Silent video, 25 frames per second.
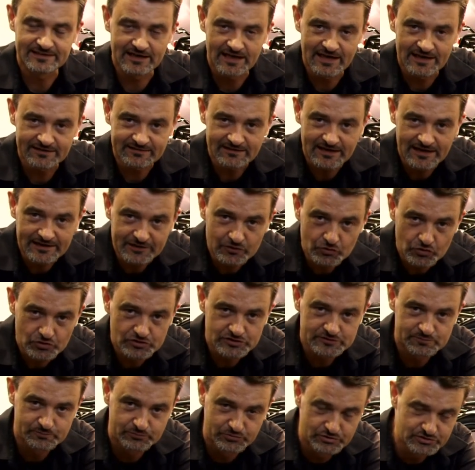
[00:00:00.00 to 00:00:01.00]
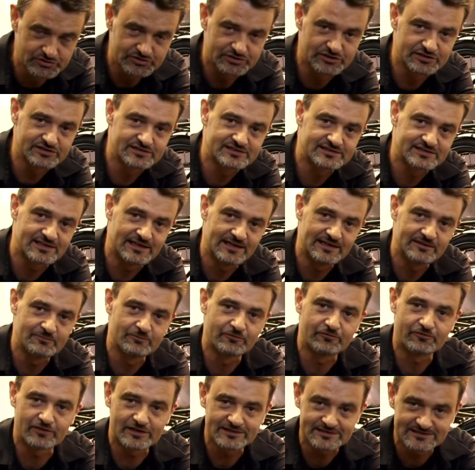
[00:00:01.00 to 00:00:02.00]
der hat ein neues
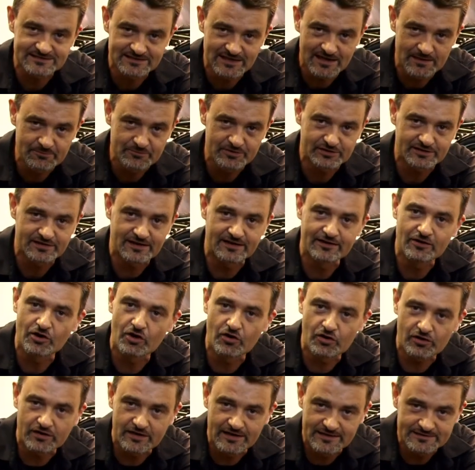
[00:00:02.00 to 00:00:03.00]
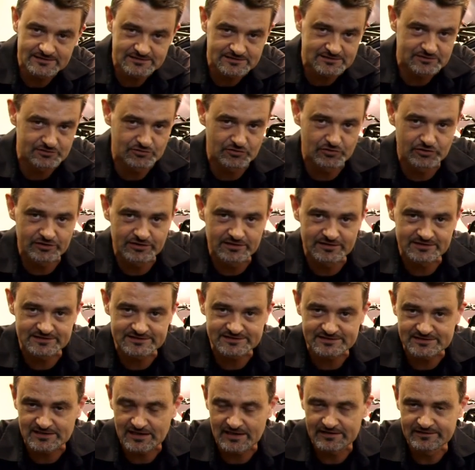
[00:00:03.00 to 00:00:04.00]
Bussystem, was damit dann auch ganz neue
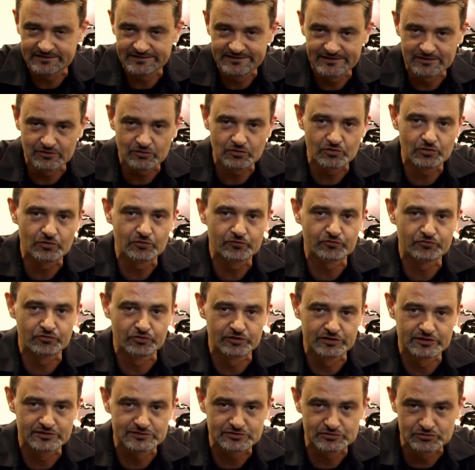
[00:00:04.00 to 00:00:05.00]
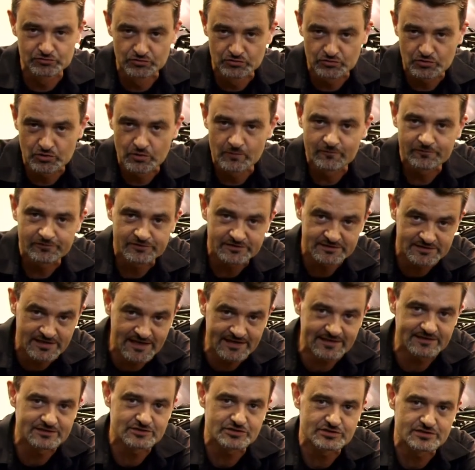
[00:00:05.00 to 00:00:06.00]
Skalierungen für die Zukunft,
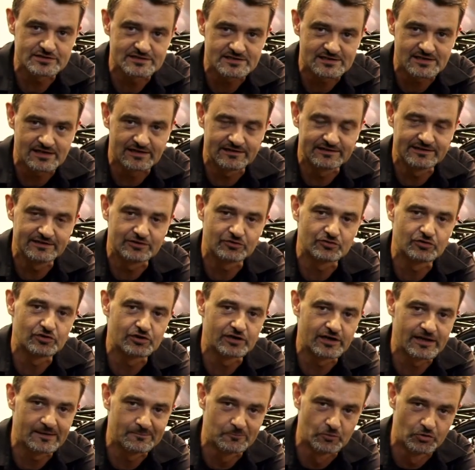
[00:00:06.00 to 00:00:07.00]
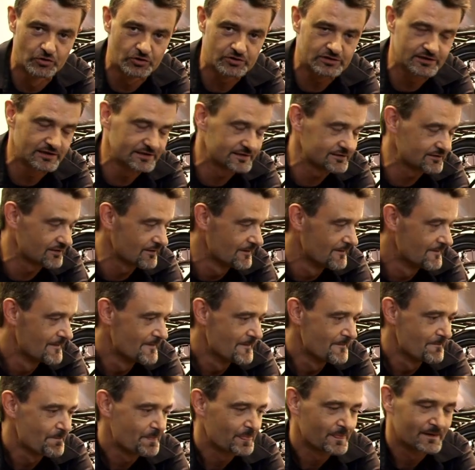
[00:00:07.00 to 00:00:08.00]
technische Skalierungen ermöglicht.
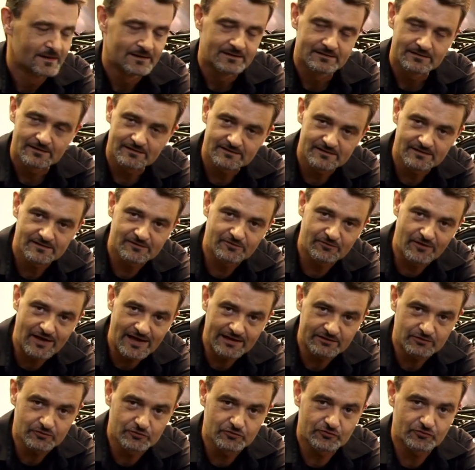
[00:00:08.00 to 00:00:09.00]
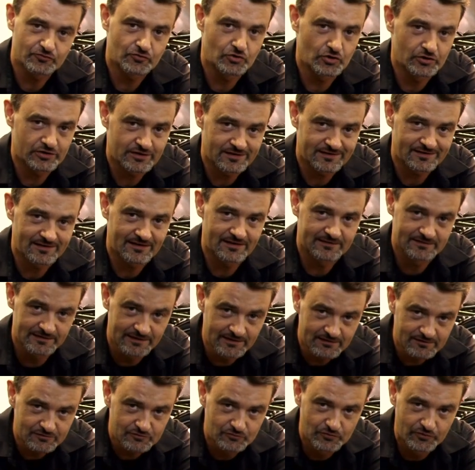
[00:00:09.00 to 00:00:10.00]
Das ist wartungsfreundlicher
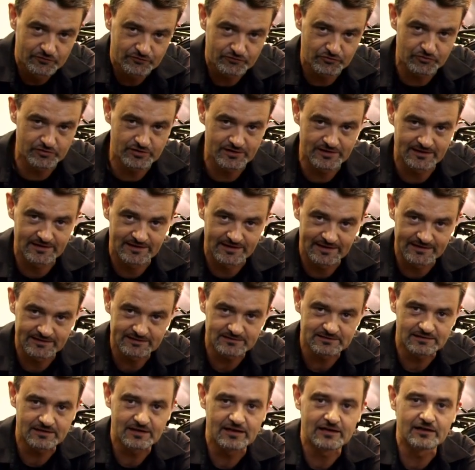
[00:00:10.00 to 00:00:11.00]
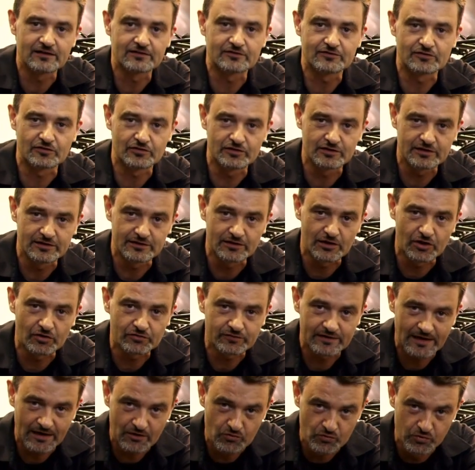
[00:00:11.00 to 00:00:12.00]
nicht nur für den Händler, sondern auch
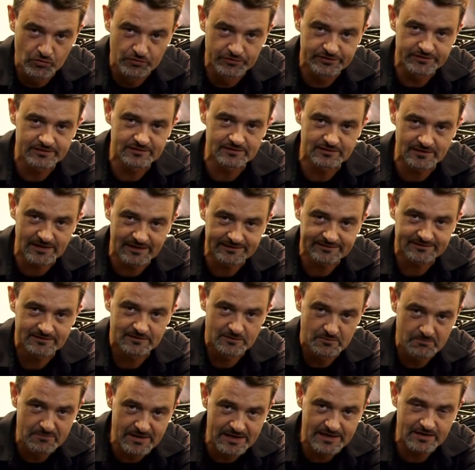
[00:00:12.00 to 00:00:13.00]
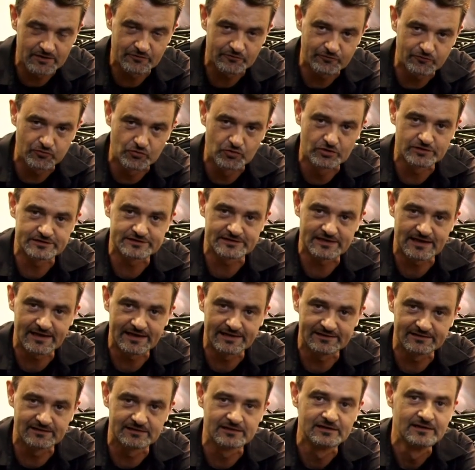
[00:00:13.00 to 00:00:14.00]
der Kunde hat eine Menge
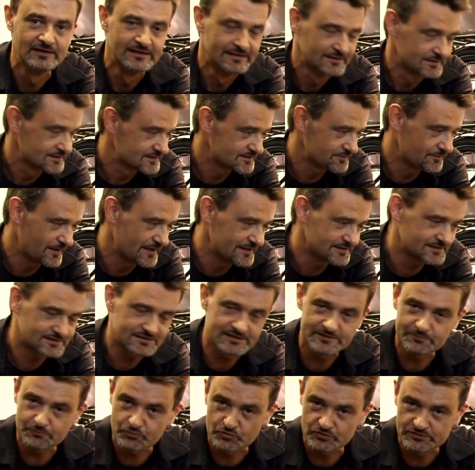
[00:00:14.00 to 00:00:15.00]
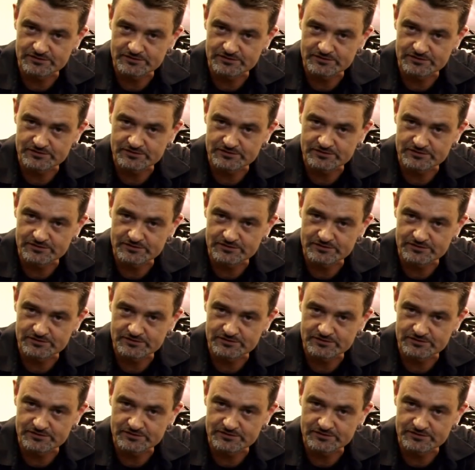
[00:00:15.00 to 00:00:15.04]
Vorteile, 20%